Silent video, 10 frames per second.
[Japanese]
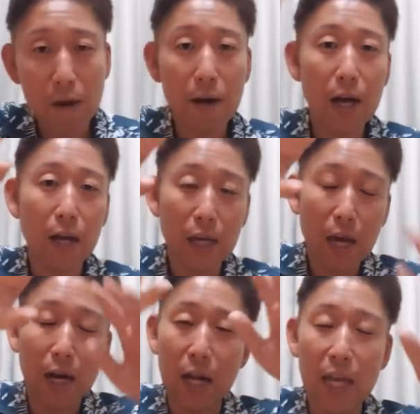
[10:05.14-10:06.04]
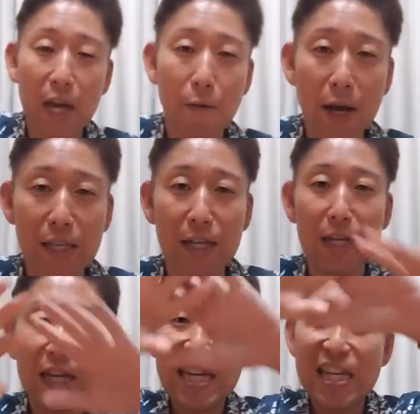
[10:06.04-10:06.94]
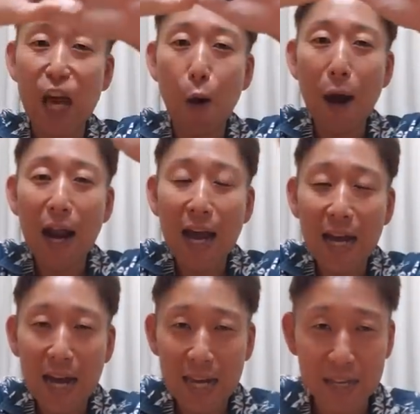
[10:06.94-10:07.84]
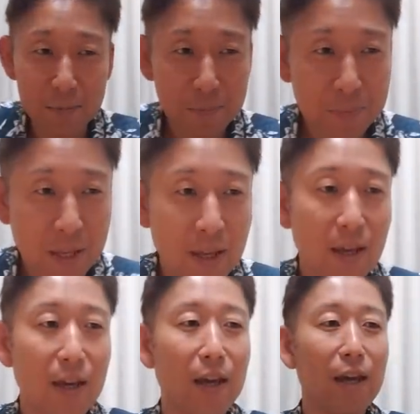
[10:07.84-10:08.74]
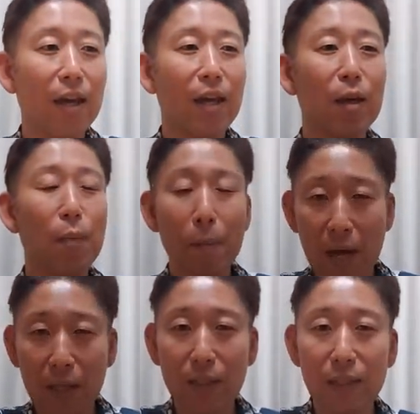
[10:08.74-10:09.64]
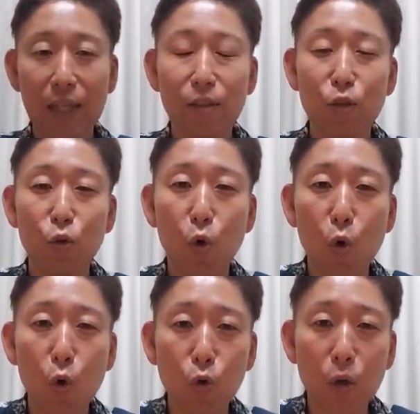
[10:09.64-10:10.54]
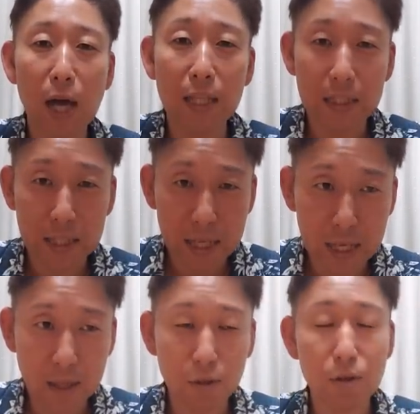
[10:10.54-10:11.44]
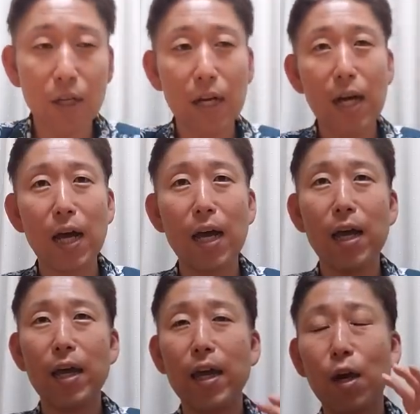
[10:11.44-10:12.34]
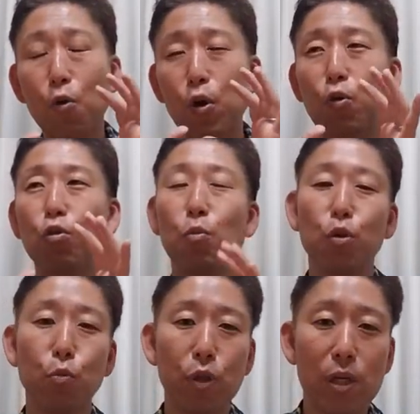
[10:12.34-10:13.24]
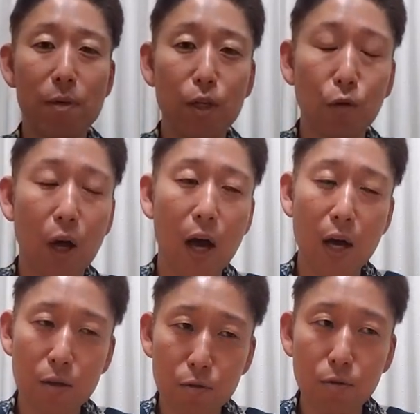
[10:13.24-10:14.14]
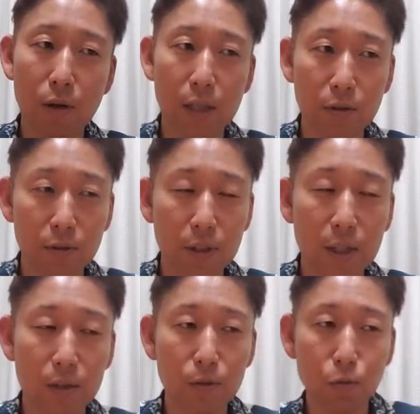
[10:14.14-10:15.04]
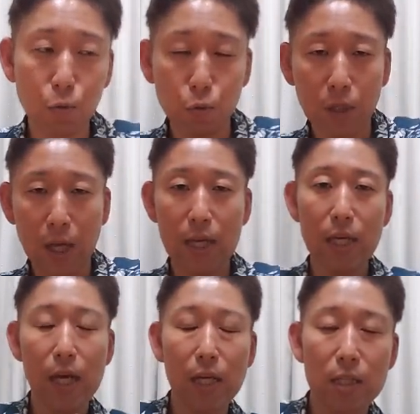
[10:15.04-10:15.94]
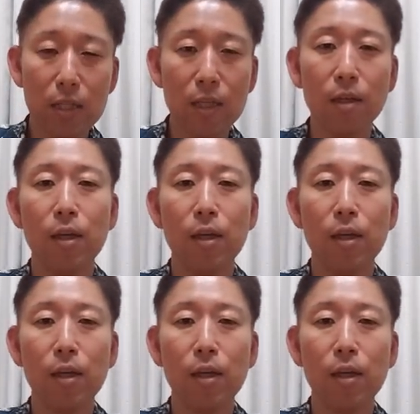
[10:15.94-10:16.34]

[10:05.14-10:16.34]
らかいや柔らかいじゃない柔らかいえー、まま出せる高音の安定感それから、え声のそもそもの響きとかああいうのがですねその体感に